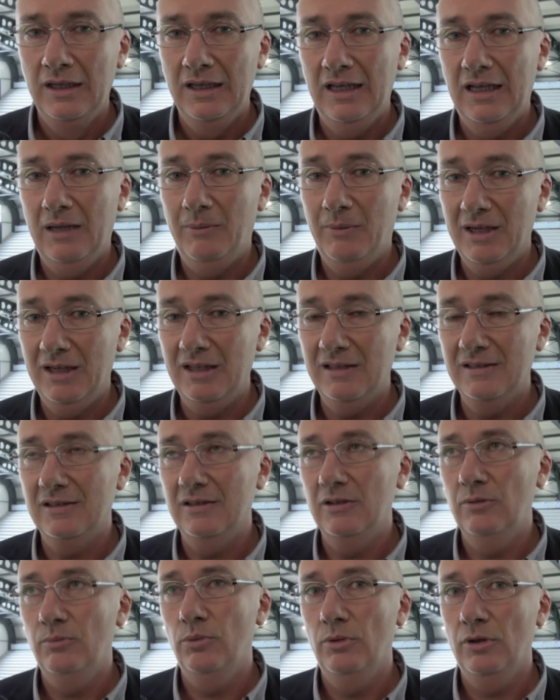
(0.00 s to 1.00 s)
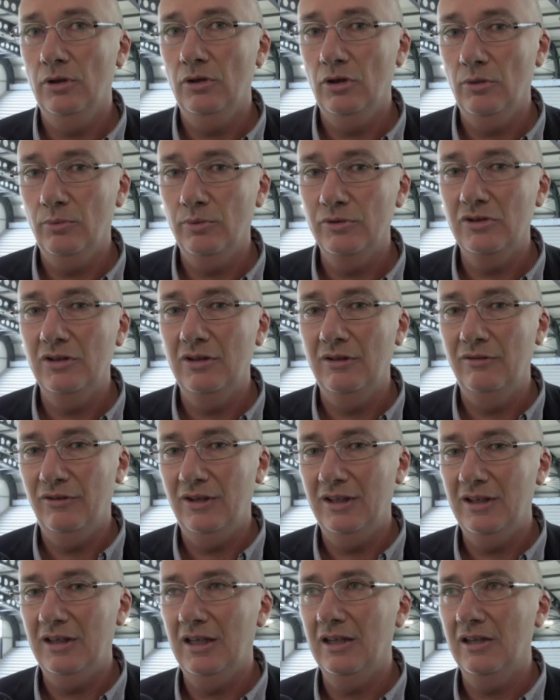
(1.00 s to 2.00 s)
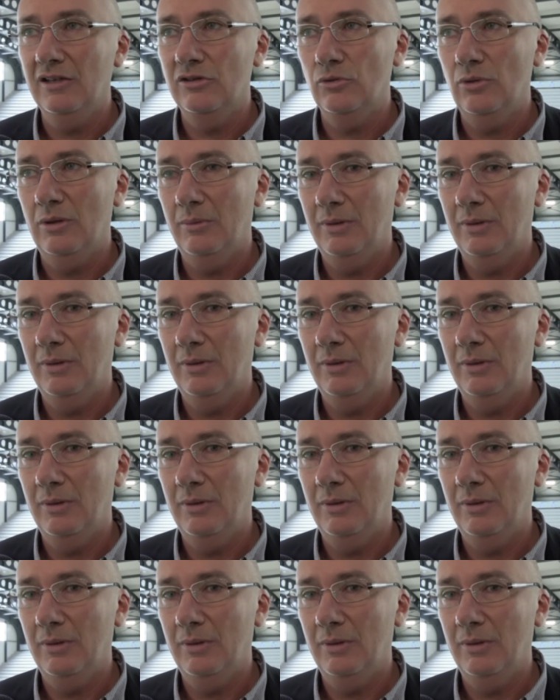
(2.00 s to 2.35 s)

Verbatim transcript: e la mancanza di pubblico dopo si riflette anche sulla